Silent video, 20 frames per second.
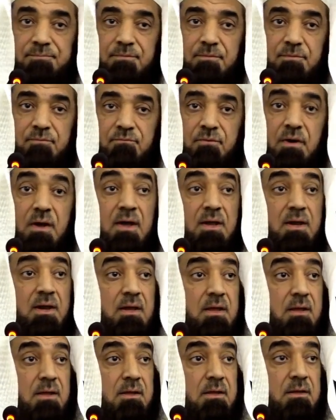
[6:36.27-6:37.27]
فقال
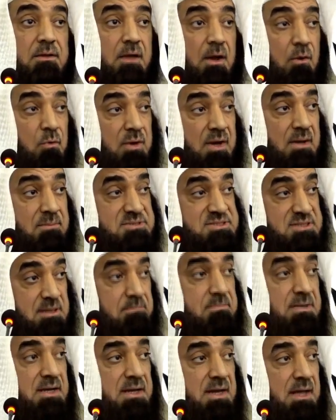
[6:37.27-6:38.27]
يا غلام
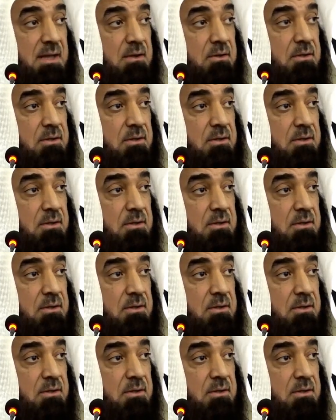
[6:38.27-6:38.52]
سم الله